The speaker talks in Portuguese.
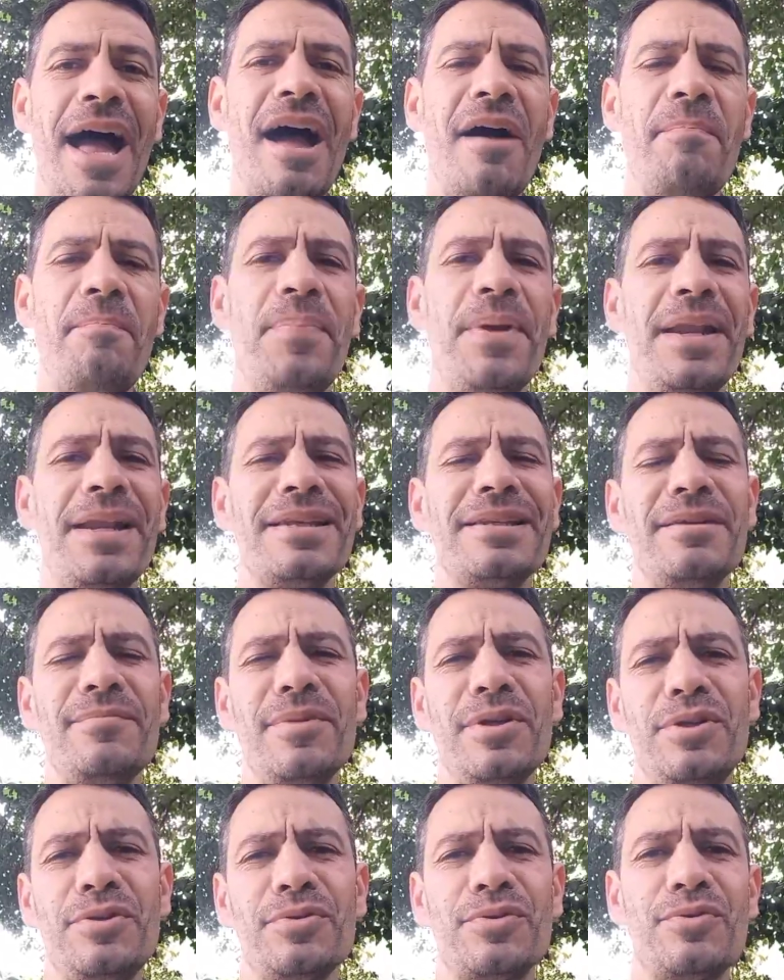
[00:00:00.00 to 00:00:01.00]
apenas
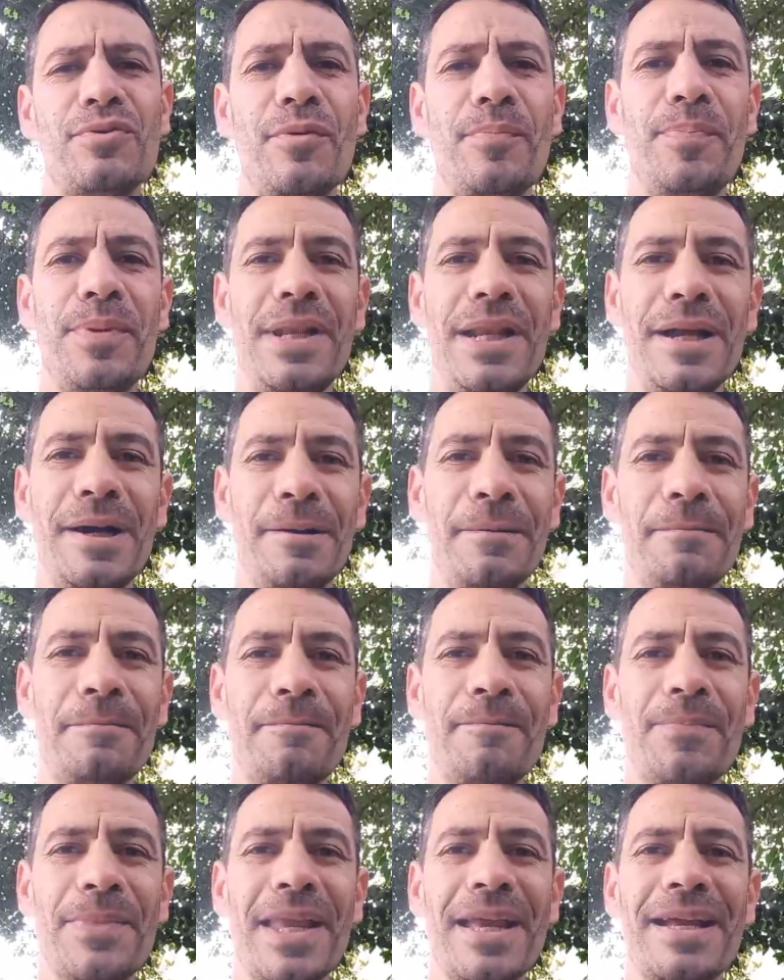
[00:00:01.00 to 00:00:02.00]
emitiu sua opinião,
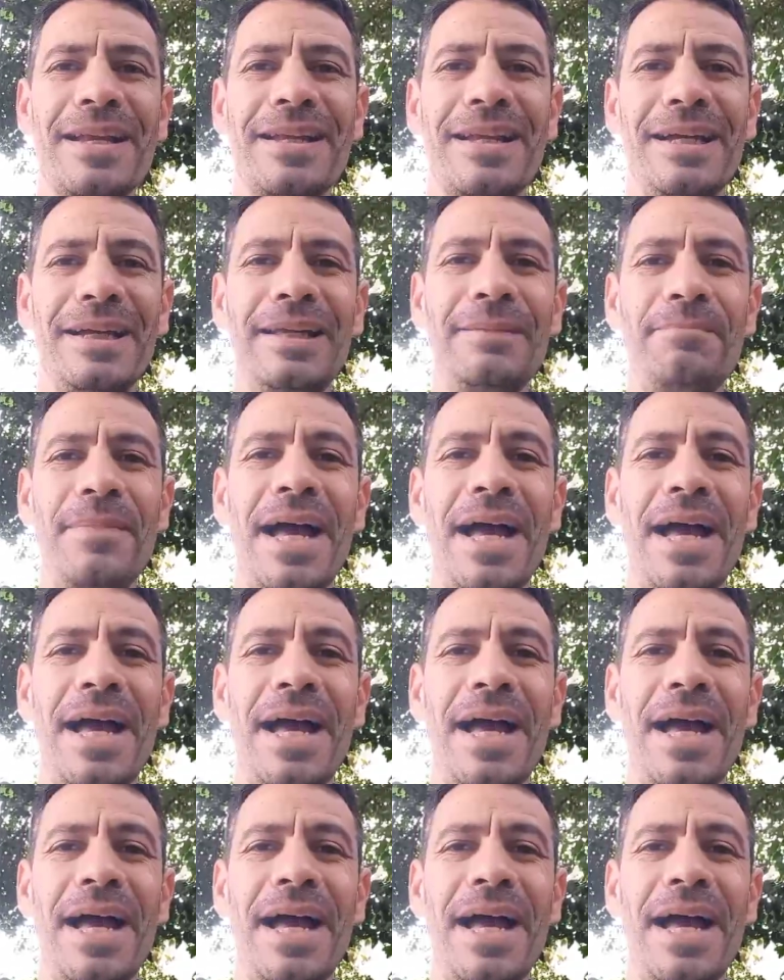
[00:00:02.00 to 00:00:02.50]
né?